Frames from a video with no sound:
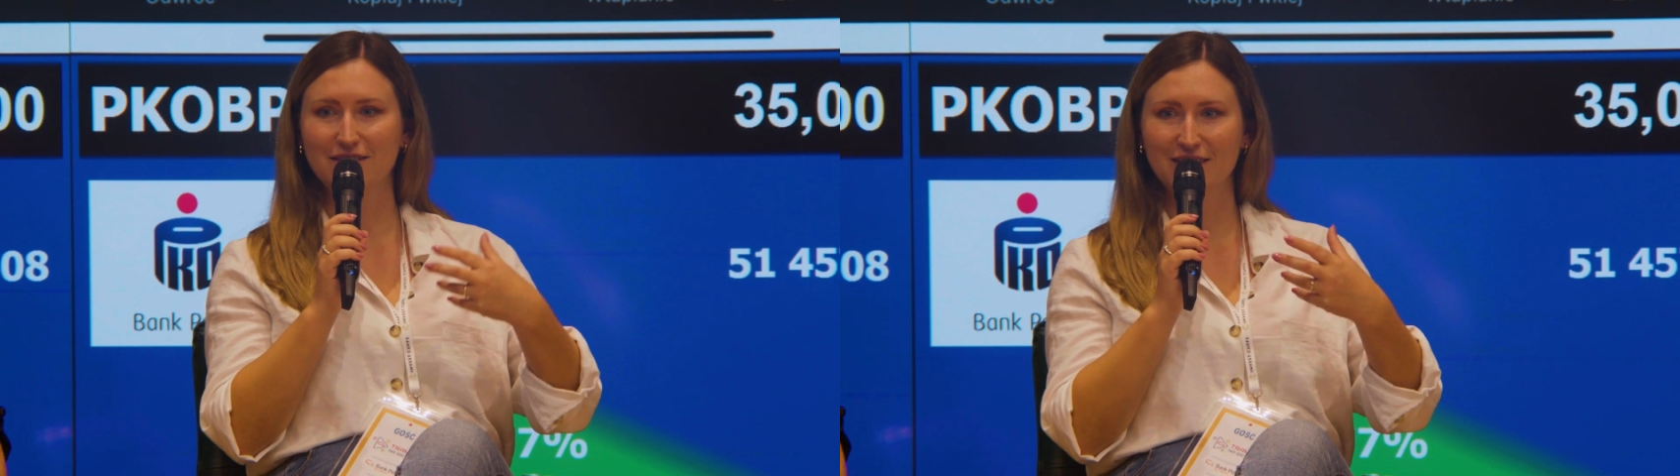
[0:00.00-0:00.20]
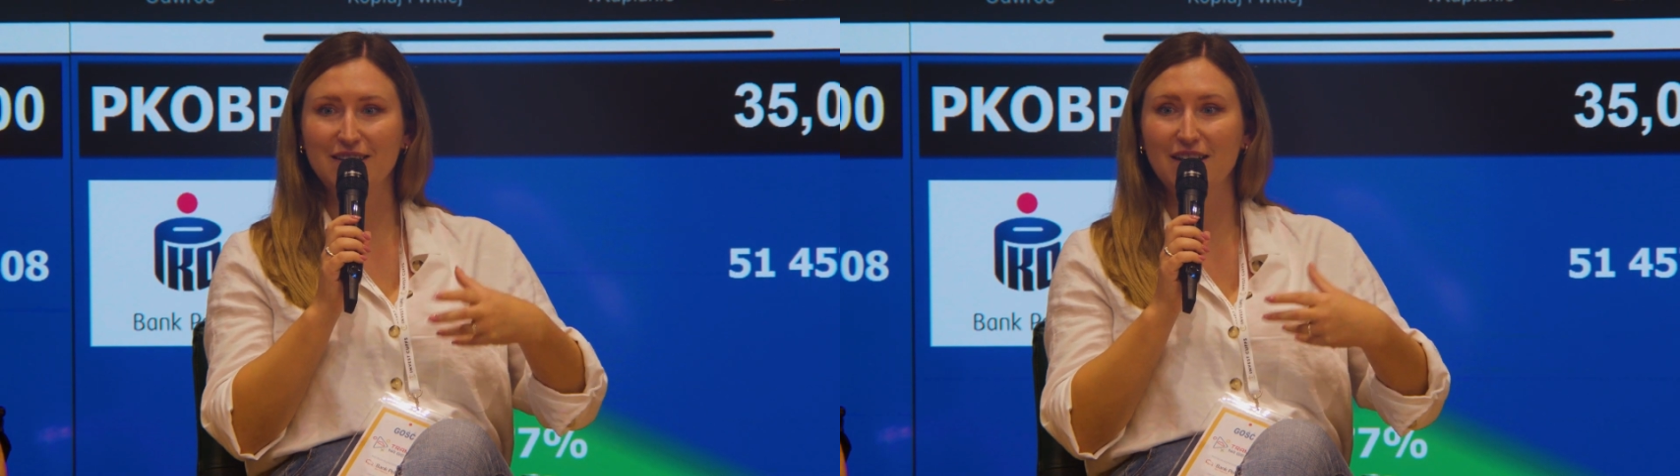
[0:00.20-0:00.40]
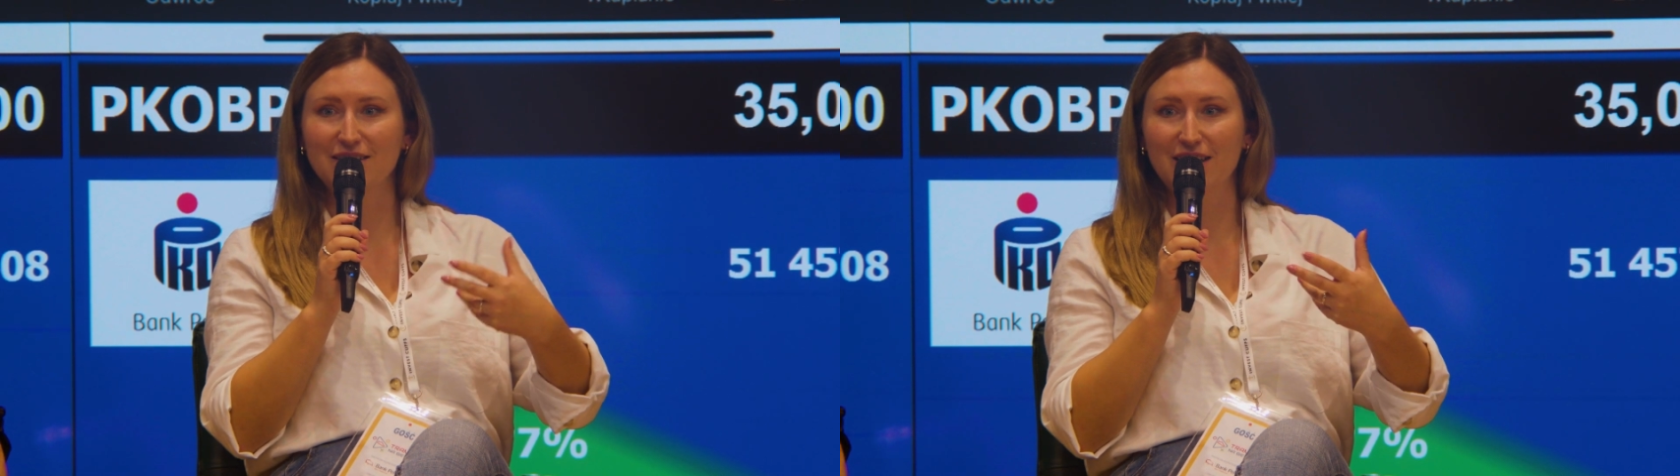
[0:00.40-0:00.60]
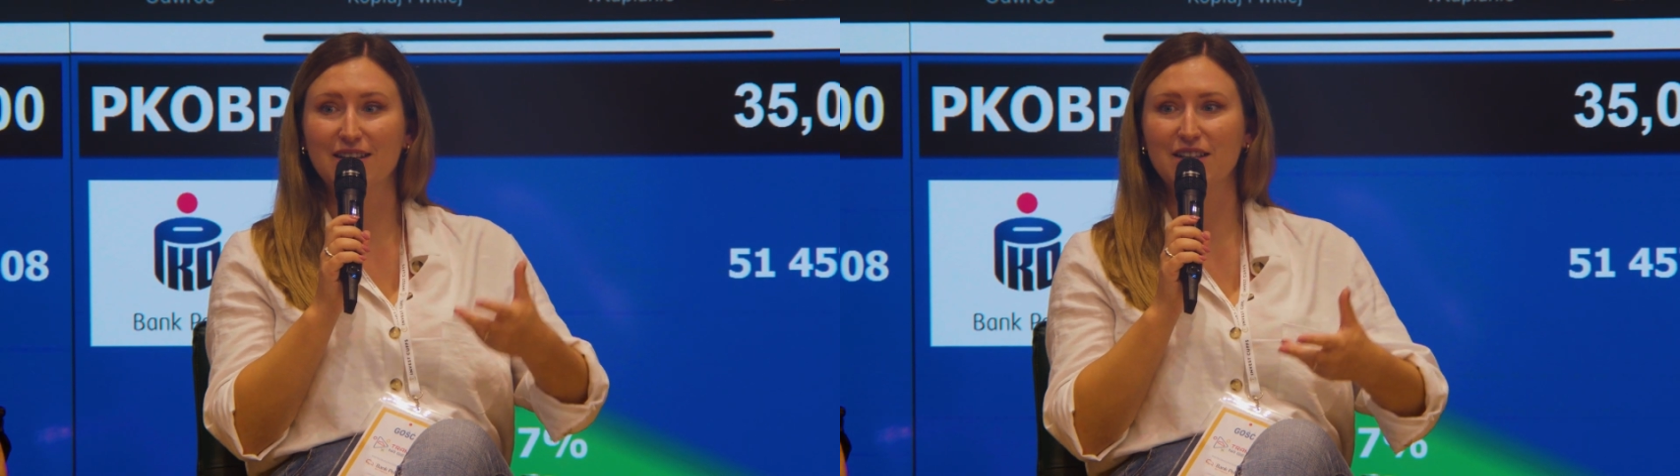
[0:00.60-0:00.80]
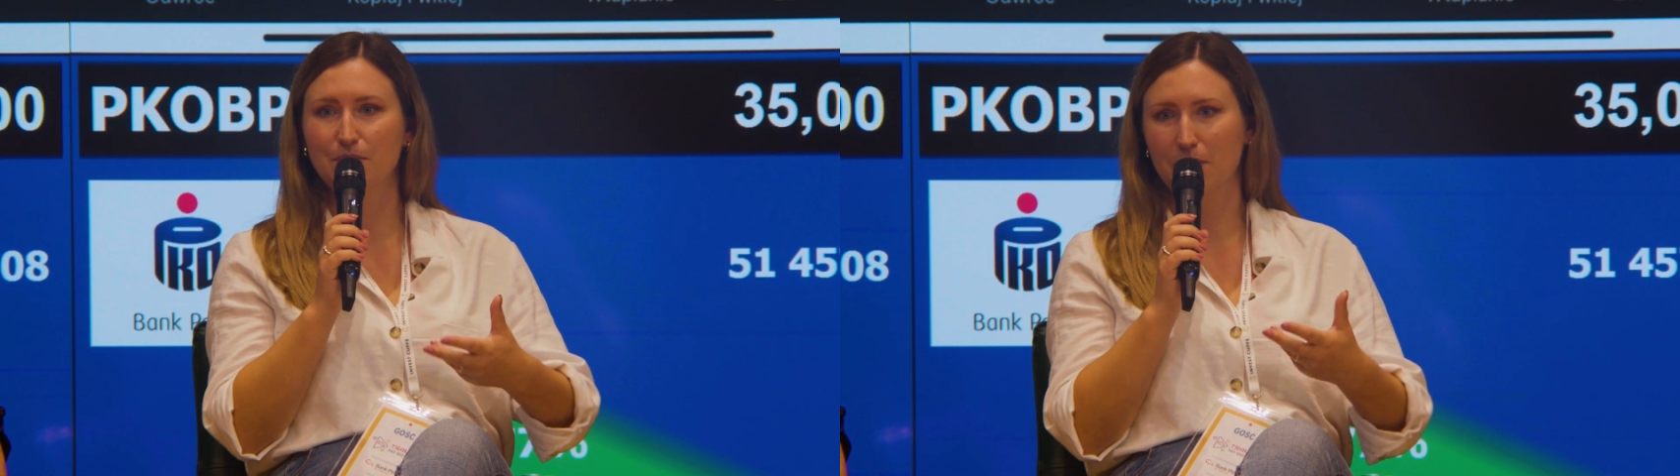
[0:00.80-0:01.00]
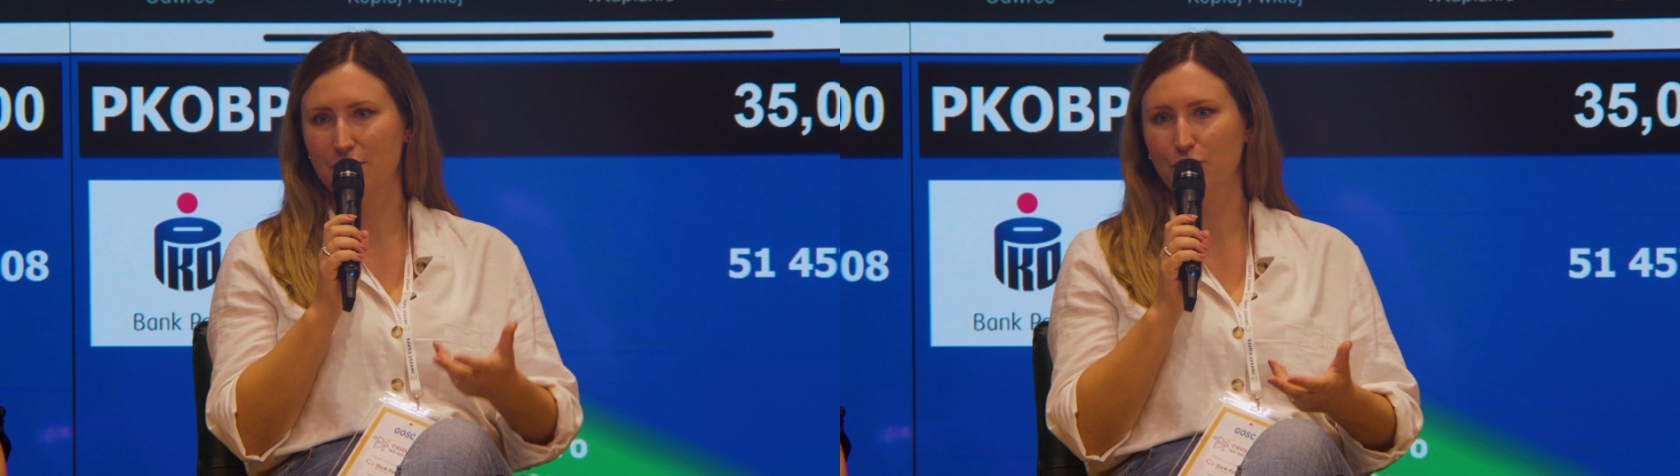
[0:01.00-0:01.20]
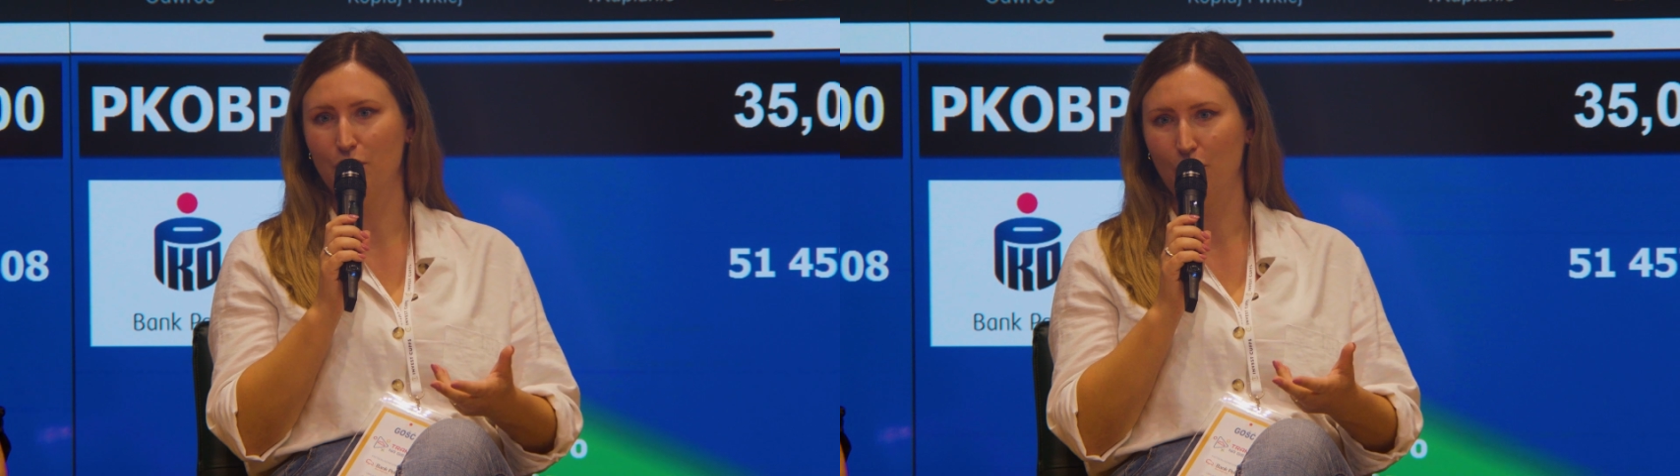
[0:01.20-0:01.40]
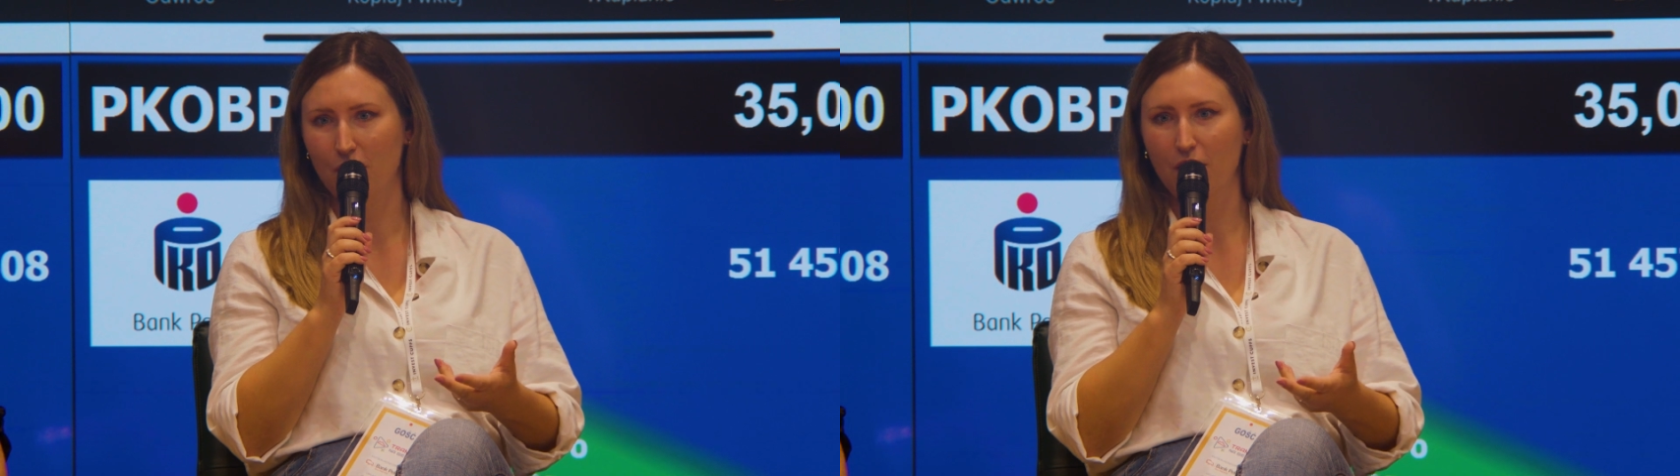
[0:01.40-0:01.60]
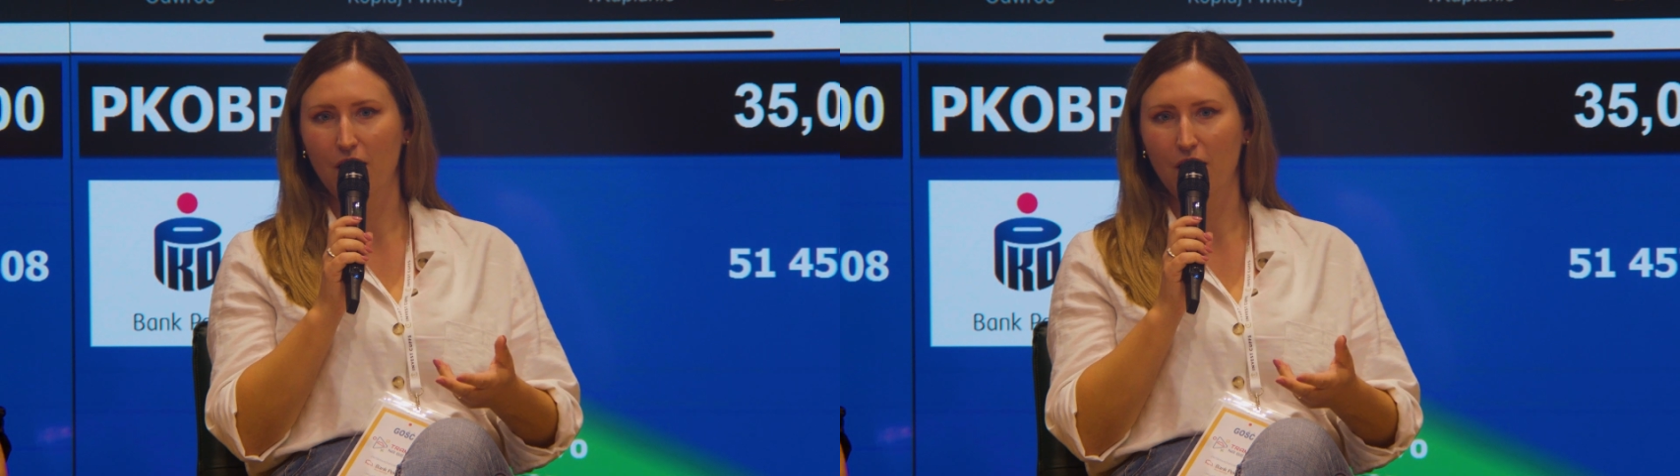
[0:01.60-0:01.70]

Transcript: nadal dla nas pracują.